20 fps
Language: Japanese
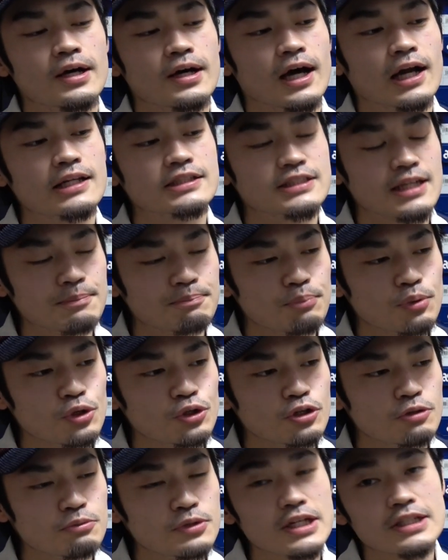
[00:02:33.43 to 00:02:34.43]
あの、札幌
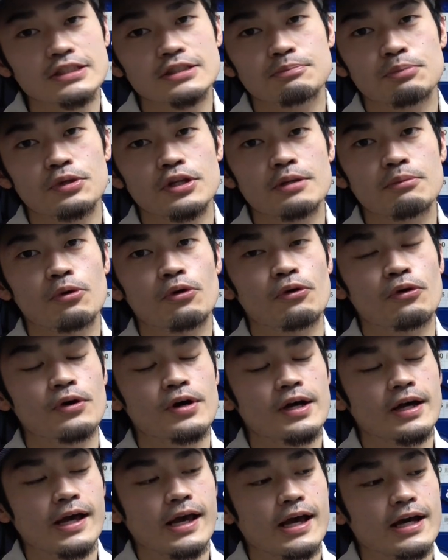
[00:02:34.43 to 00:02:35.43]
の村スポでも、
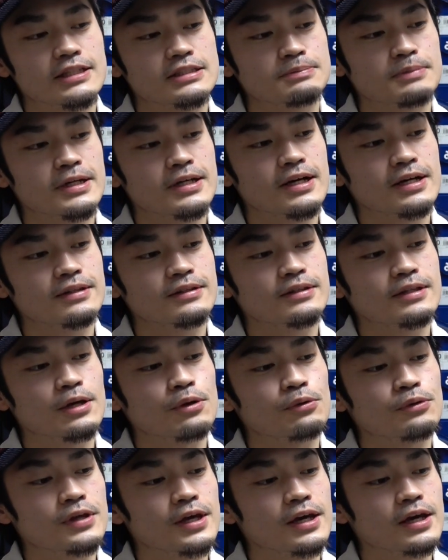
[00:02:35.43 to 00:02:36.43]
えー、発売があった
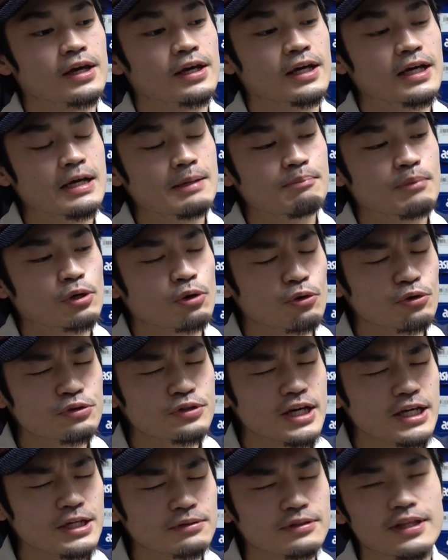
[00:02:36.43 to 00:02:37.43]
ので、まあ、国
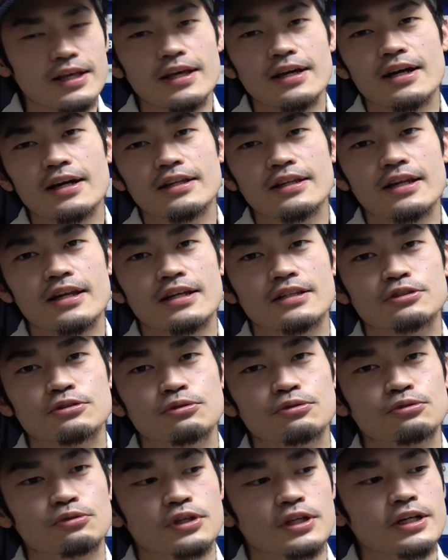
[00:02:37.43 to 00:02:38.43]
内の定価なら
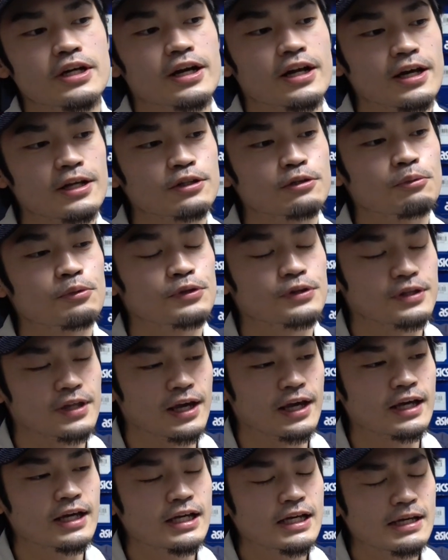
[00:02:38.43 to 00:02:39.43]
ちょっといいかなと思っ
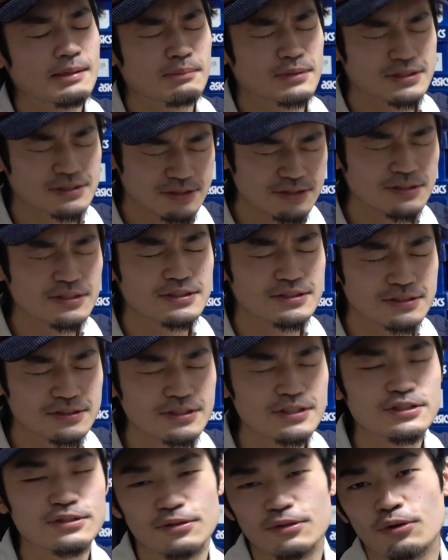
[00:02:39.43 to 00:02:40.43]
て、まあ、ついつ
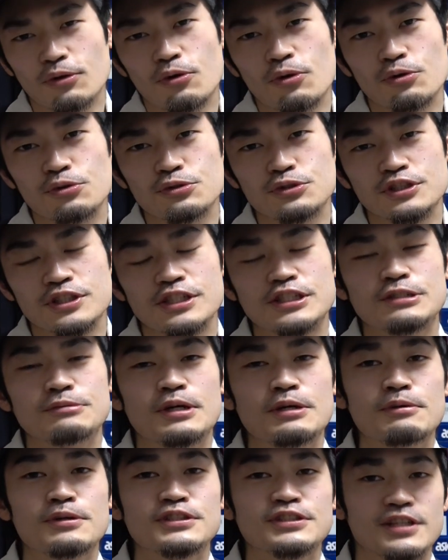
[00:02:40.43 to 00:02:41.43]
いちょっと購入してし
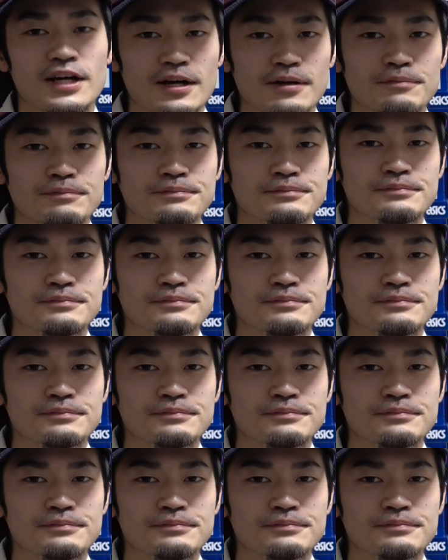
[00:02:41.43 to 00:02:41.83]
まいました。